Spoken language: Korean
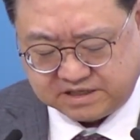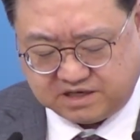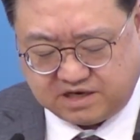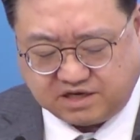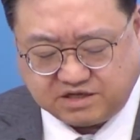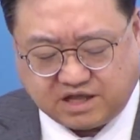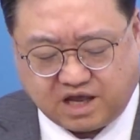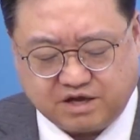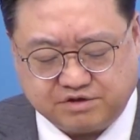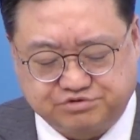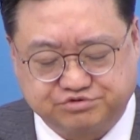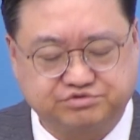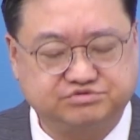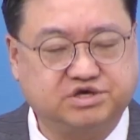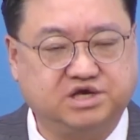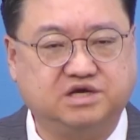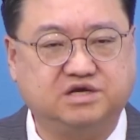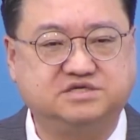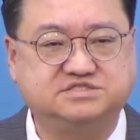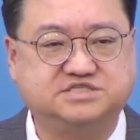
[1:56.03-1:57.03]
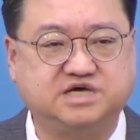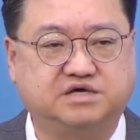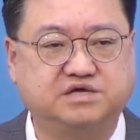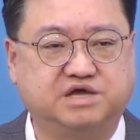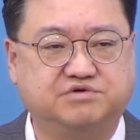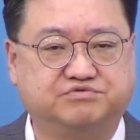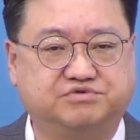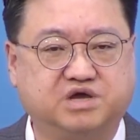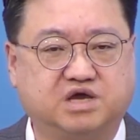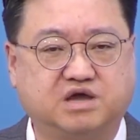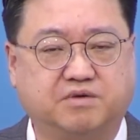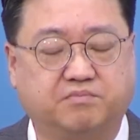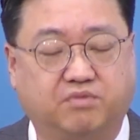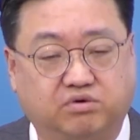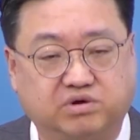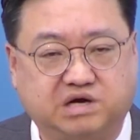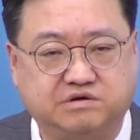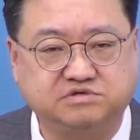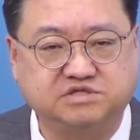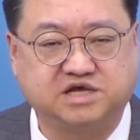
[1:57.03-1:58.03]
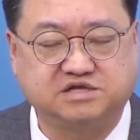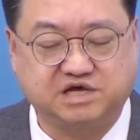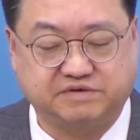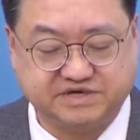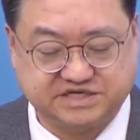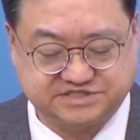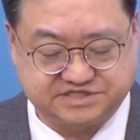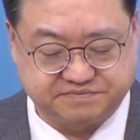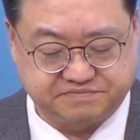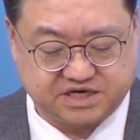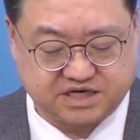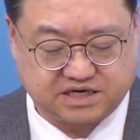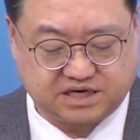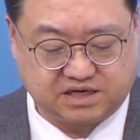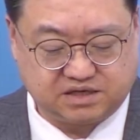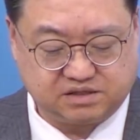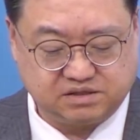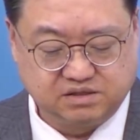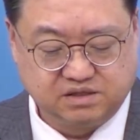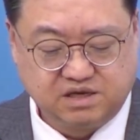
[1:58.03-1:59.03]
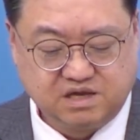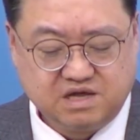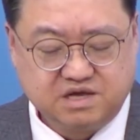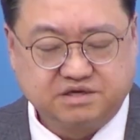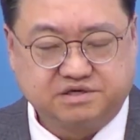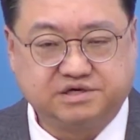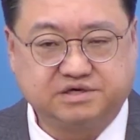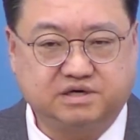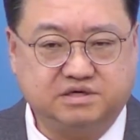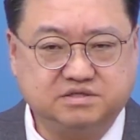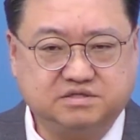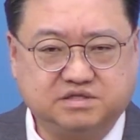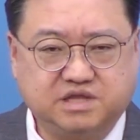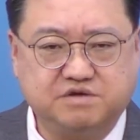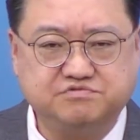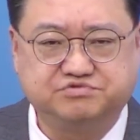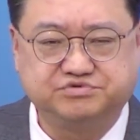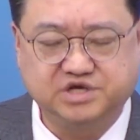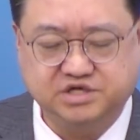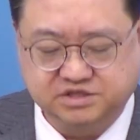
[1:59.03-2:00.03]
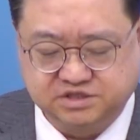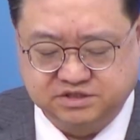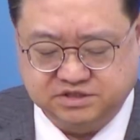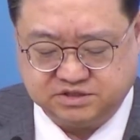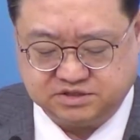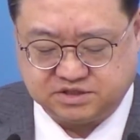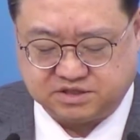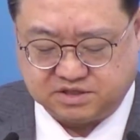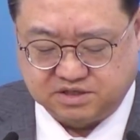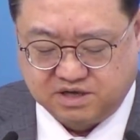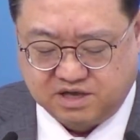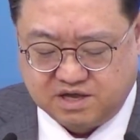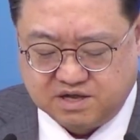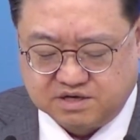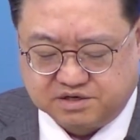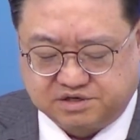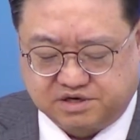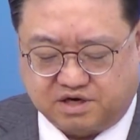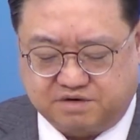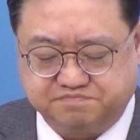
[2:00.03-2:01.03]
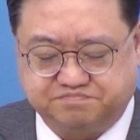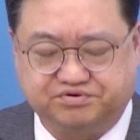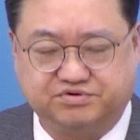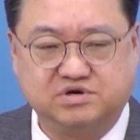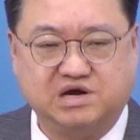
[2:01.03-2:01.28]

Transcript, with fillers: 이에 대해 룻기 1장이 우리에게 뭐라고 대답했습니까? 그럴 때 우리는 그런